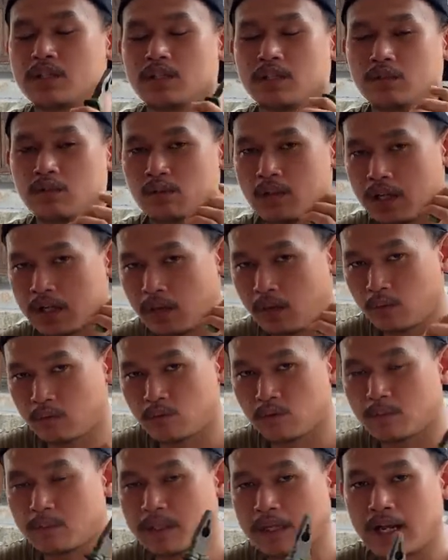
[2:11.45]
digunakan
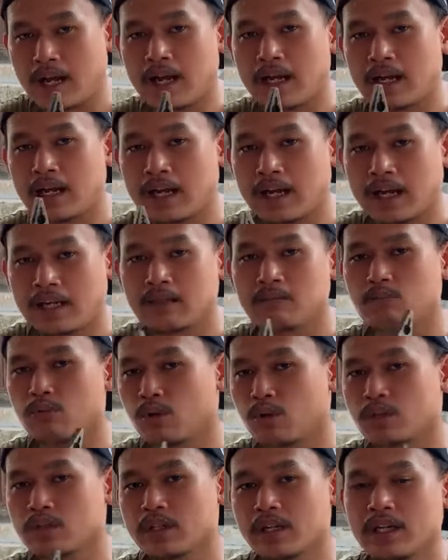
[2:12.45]
untuk menahan
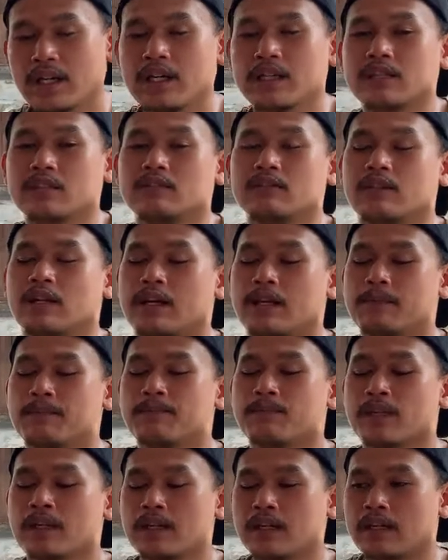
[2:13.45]
murnya gitu kan
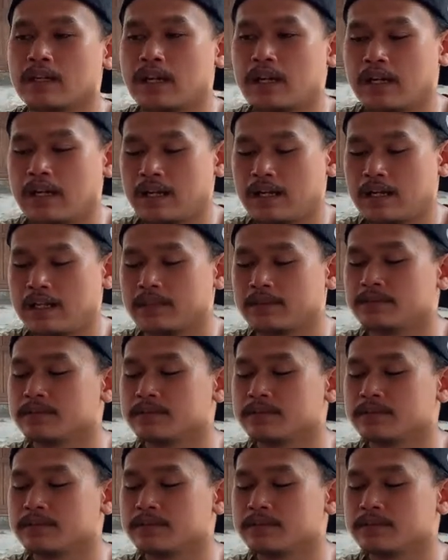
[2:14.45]
nah